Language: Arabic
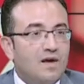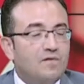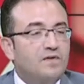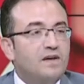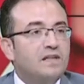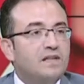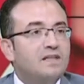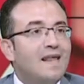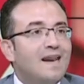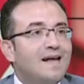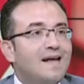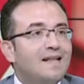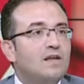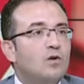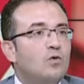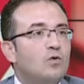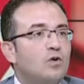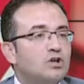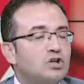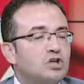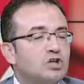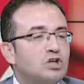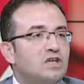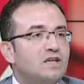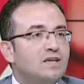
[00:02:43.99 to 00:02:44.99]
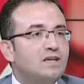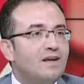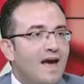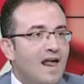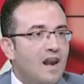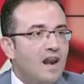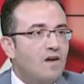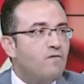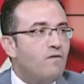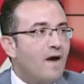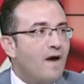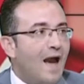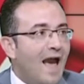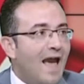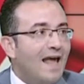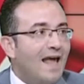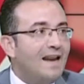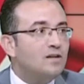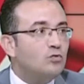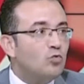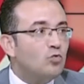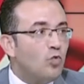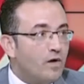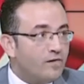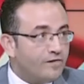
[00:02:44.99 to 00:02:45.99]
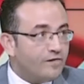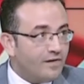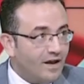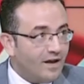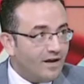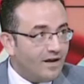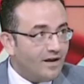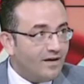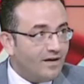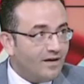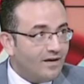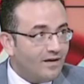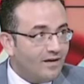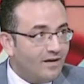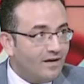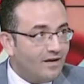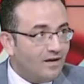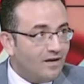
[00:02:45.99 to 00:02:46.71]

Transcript: في 23 الف حاله وفاه